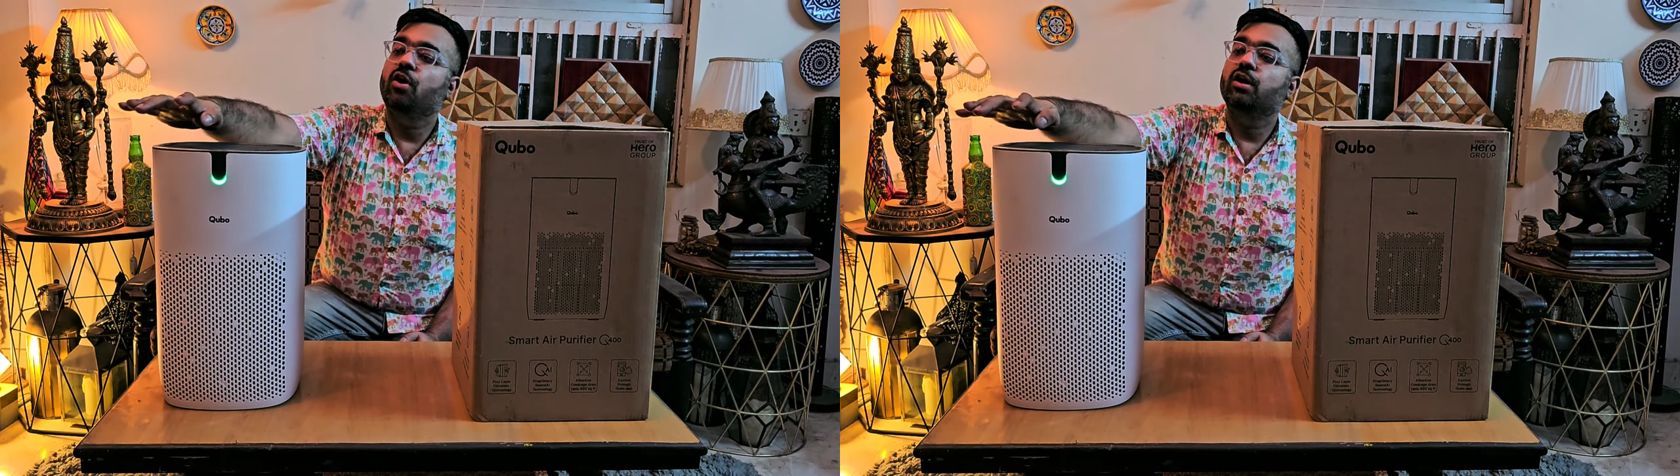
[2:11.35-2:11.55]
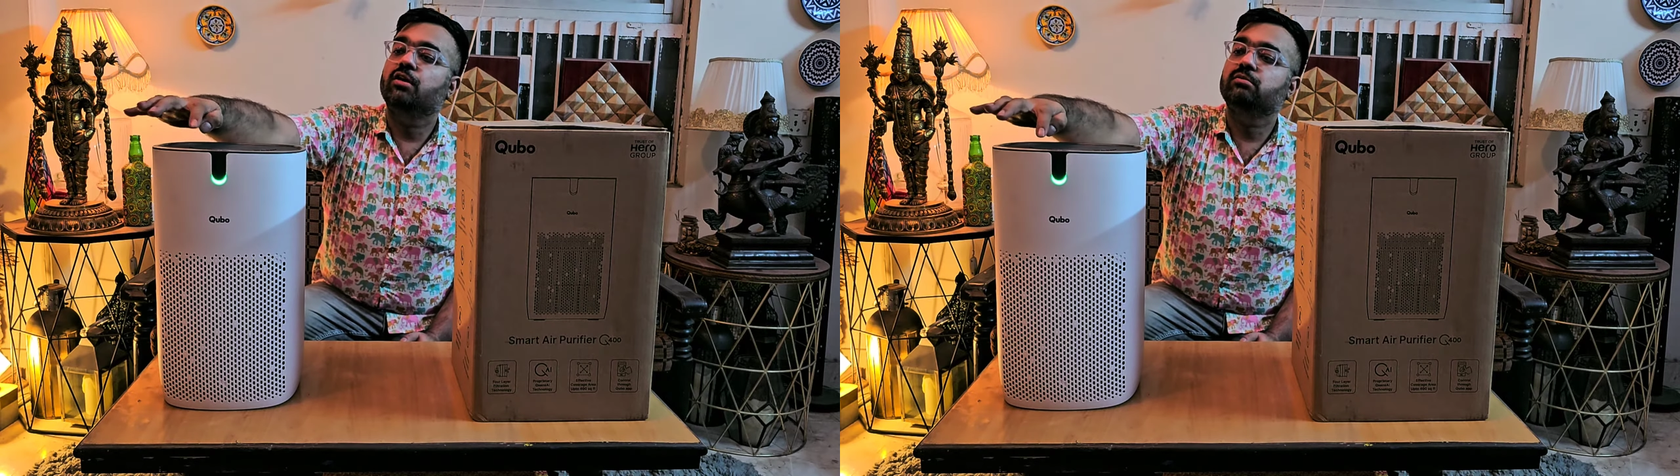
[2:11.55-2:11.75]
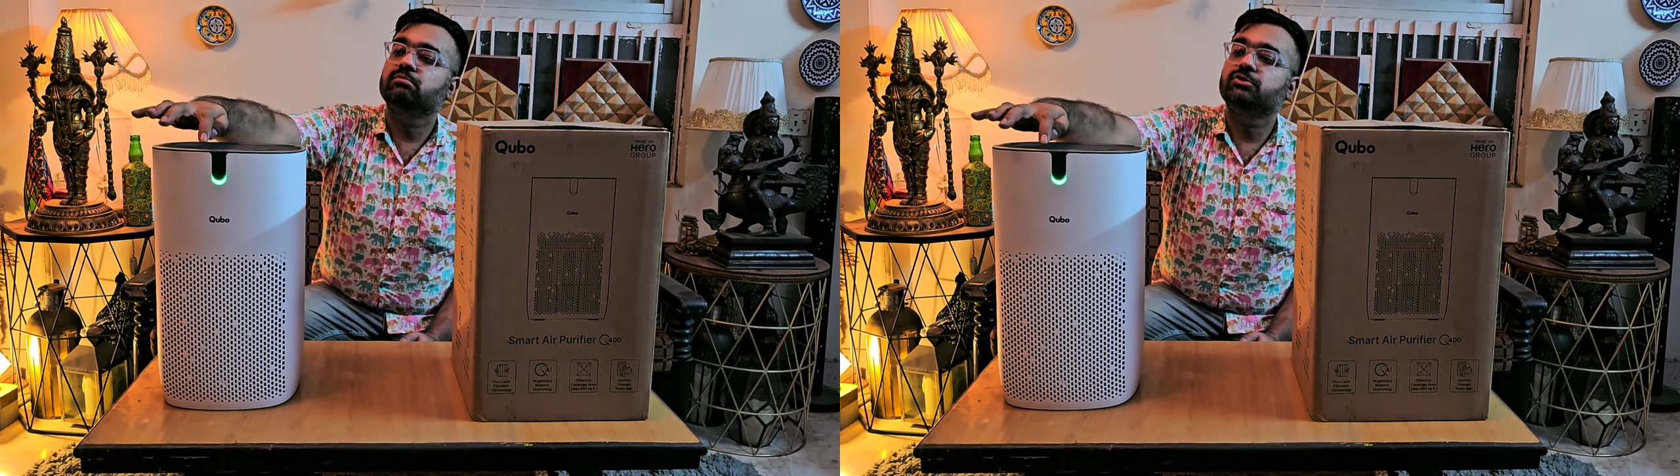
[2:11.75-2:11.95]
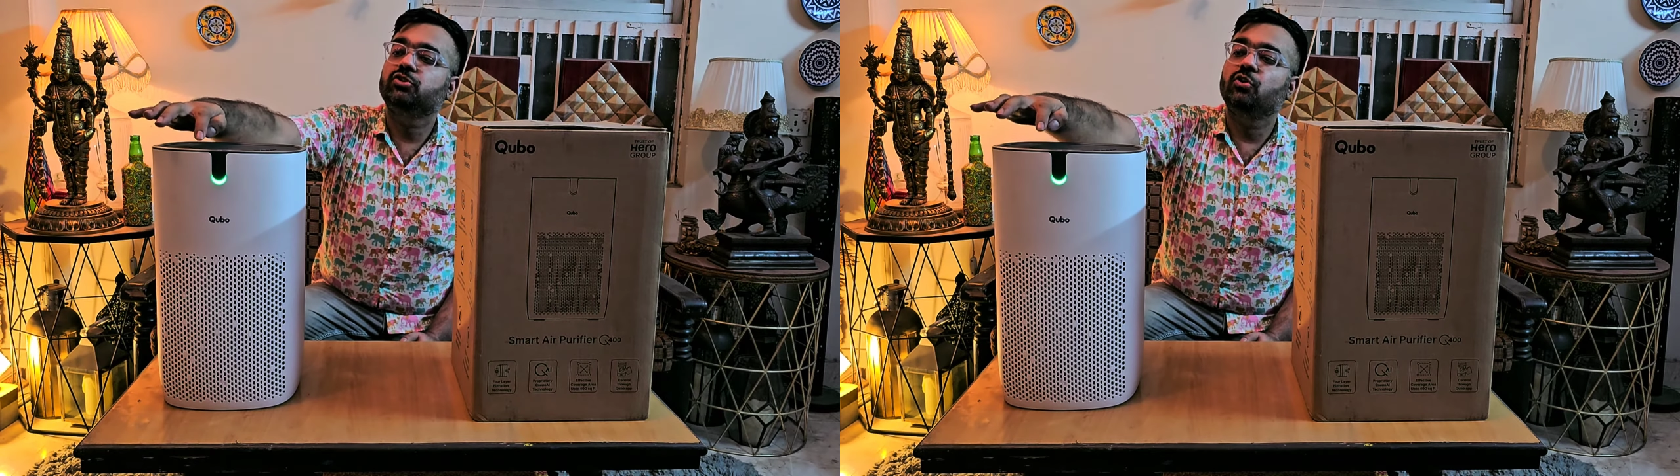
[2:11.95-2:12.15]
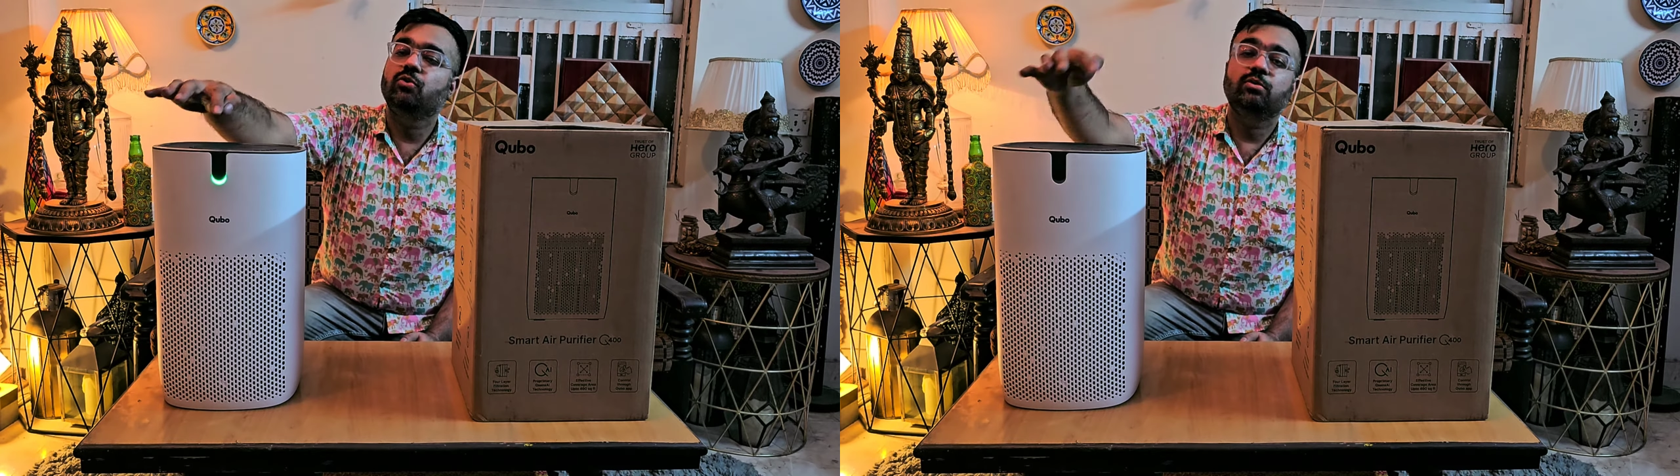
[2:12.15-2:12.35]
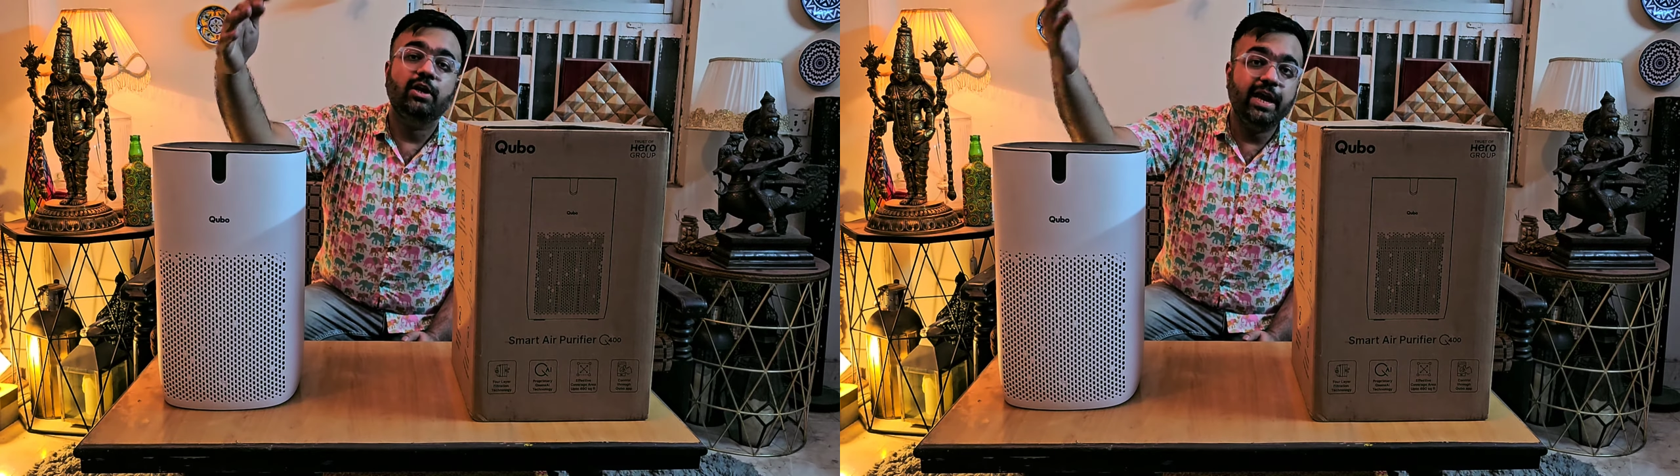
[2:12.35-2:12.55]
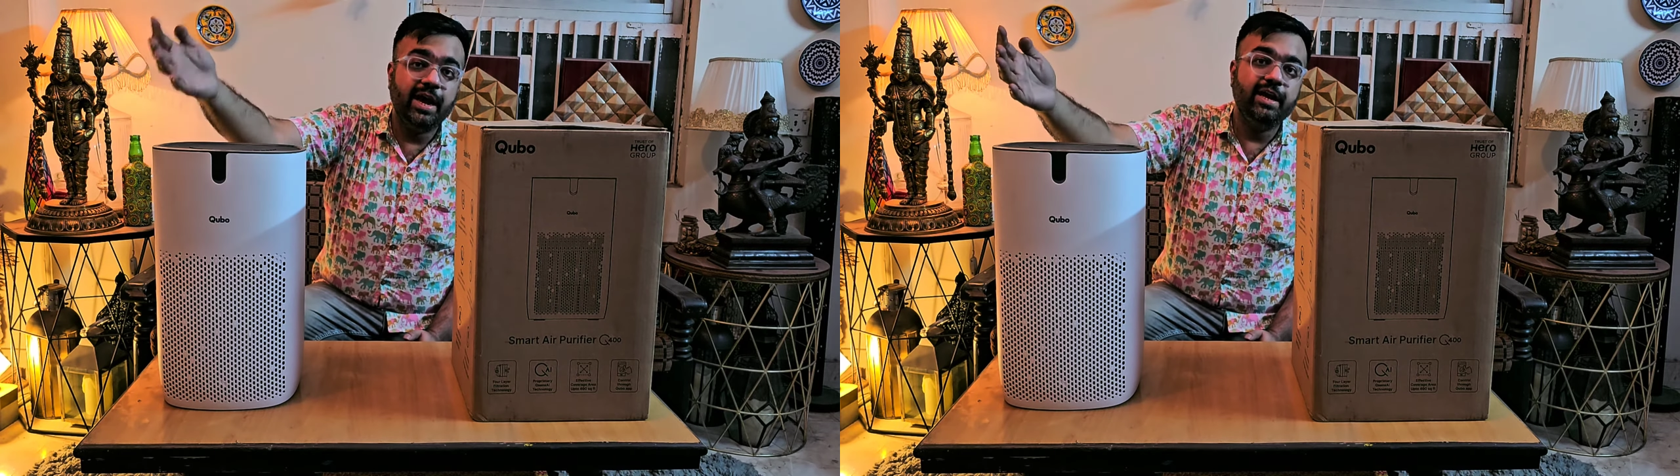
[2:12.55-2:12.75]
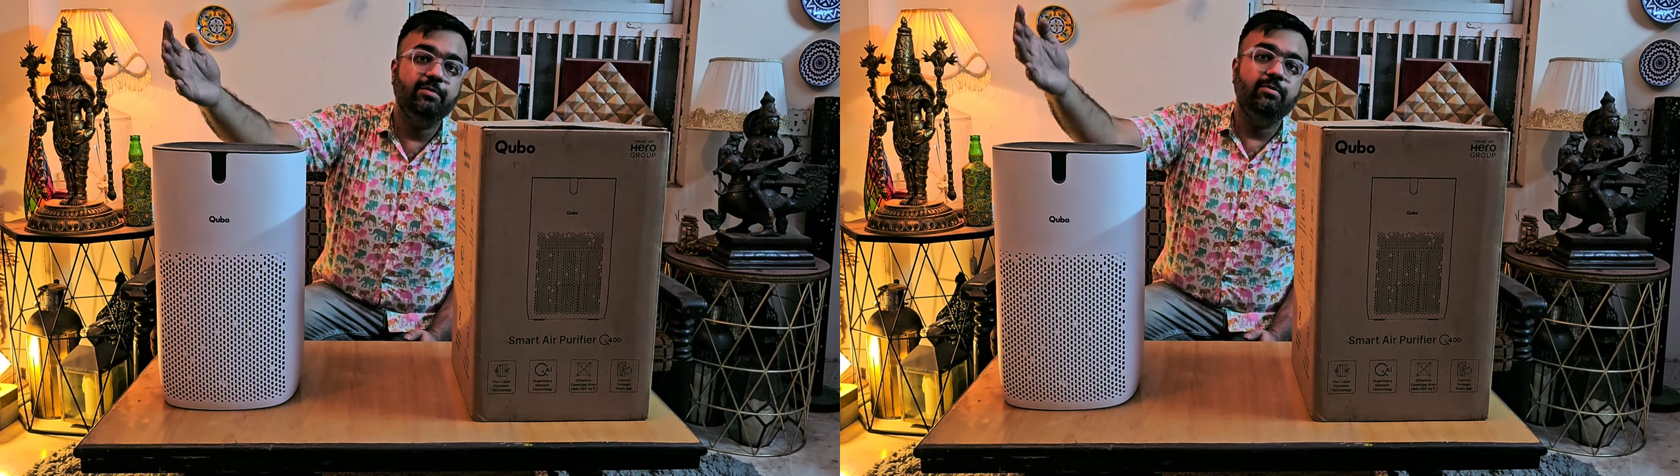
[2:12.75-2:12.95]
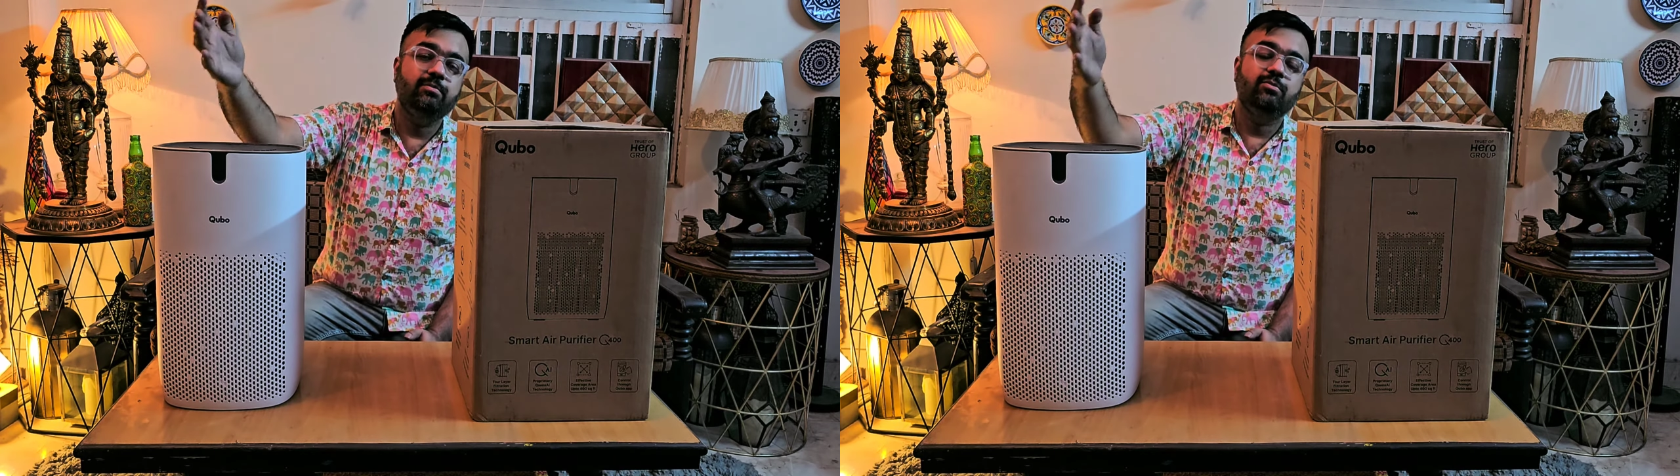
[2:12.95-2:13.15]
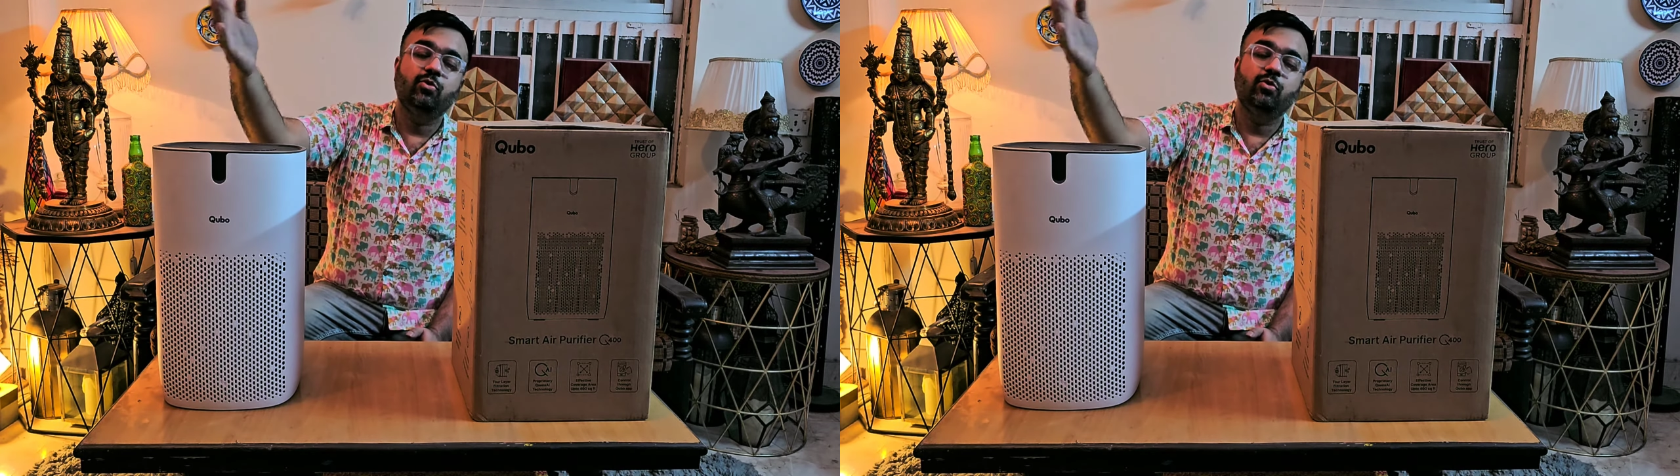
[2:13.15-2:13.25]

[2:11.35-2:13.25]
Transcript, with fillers: जो ए मोड है